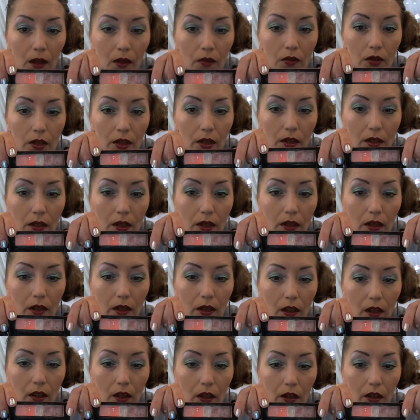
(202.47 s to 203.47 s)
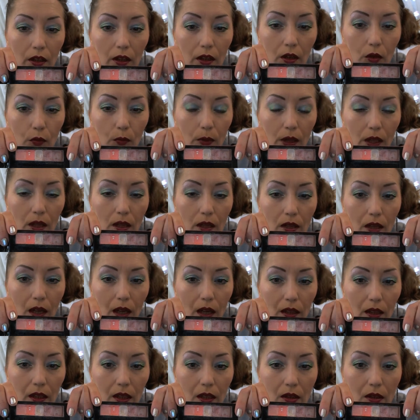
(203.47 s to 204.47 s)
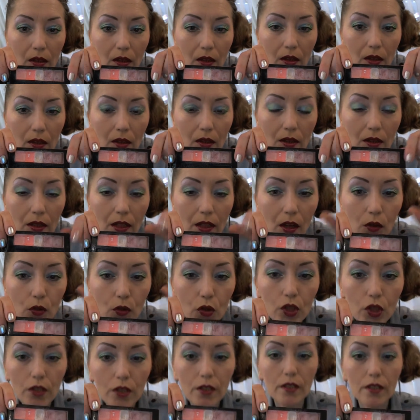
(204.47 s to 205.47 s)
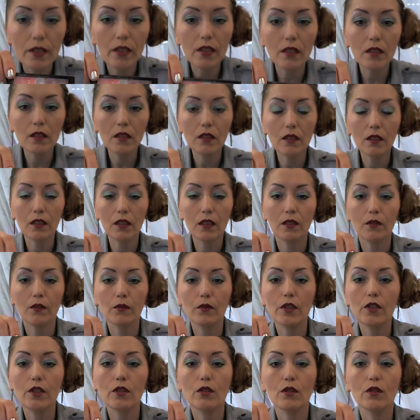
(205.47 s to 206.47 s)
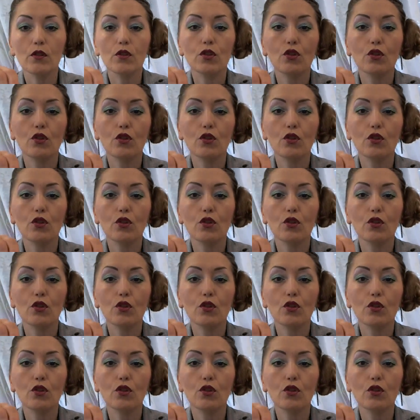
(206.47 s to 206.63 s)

все тени, какие у меня есть от Essence Я уже делала видео,